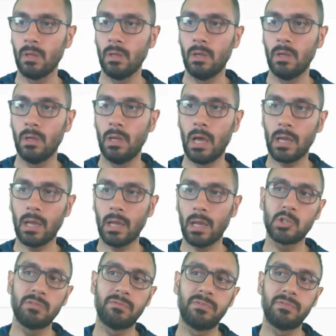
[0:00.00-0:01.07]
اقل
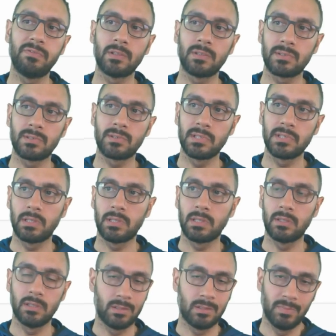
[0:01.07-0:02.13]
شيء فيك تحط 6
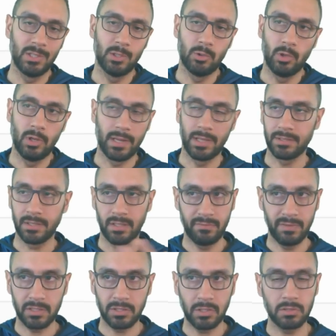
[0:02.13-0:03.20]
8 دولارات يعني
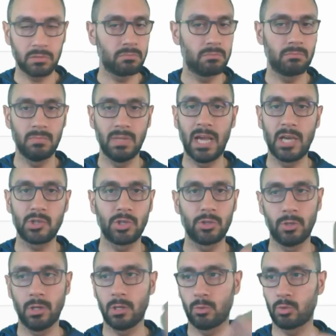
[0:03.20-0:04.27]
فيك تحط من 10
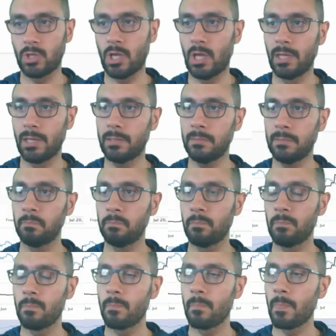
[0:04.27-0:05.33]
دولار وطالع
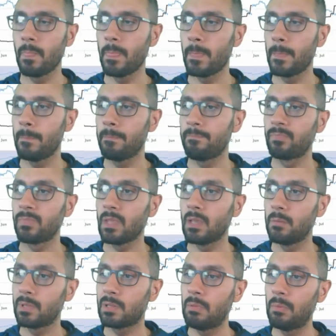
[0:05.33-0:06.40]

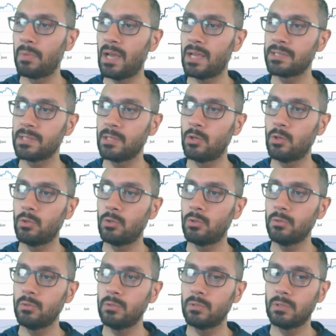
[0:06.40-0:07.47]
مثل ما ملاحظين
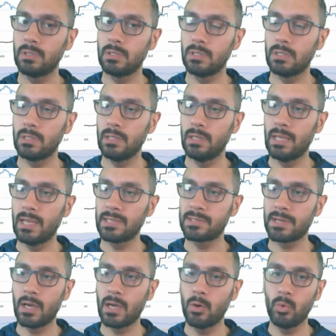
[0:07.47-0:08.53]
هون
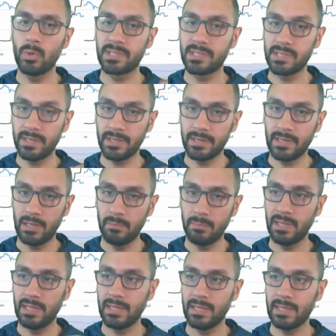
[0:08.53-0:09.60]
الازرق هو سعر
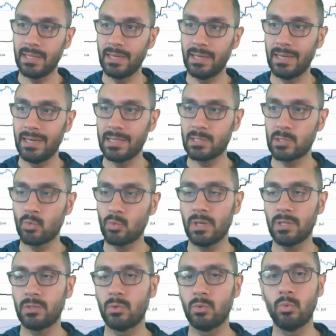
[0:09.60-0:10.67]
العمله
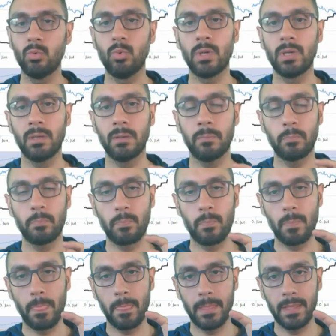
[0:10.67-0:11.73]
الاسود هو
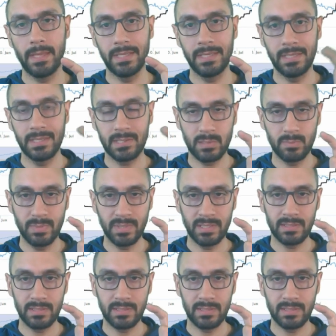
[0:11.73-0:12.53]
نسبه